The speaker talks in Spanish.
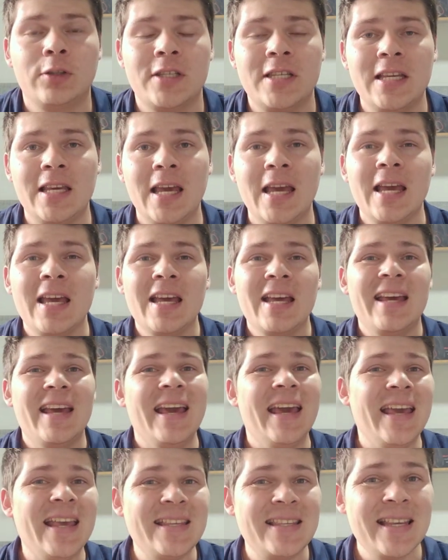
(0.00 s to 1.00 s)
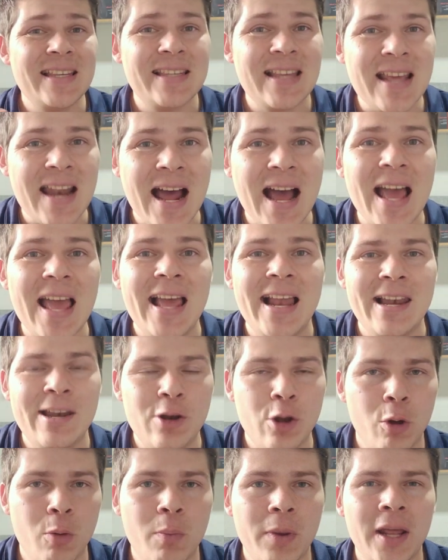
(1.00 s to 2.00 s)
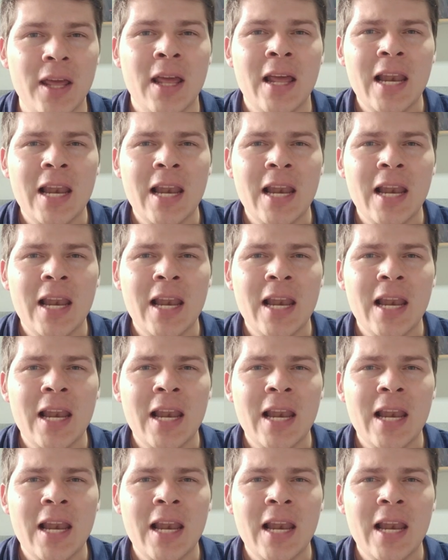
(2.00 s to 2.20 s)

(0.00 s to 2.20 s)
Así que ese será el nombre.